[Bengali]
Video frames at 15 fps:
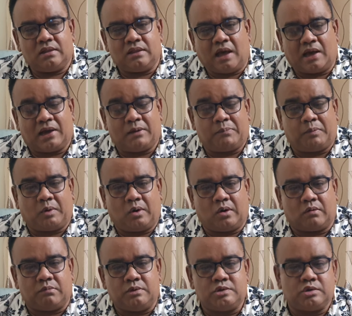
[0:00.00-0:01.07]
দেখার পর
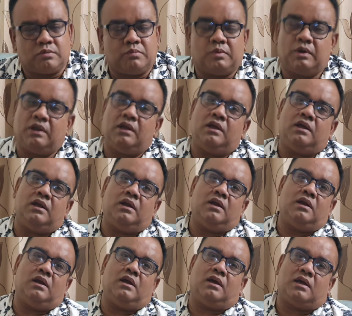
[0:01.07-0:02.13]

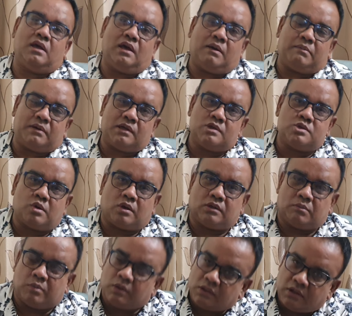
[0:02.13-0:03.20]
বিশুকমণিকে আমার কিছু কথা
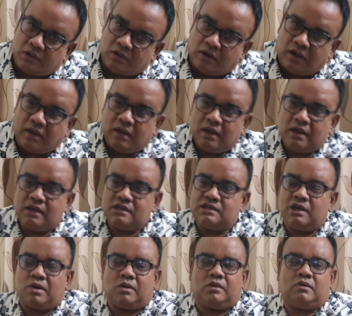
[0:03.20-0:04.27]
বলতেই হয়
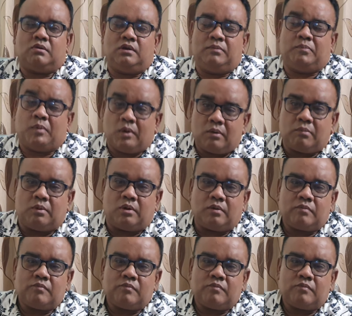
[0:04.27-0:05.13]
সেই কথাগুলি বলবো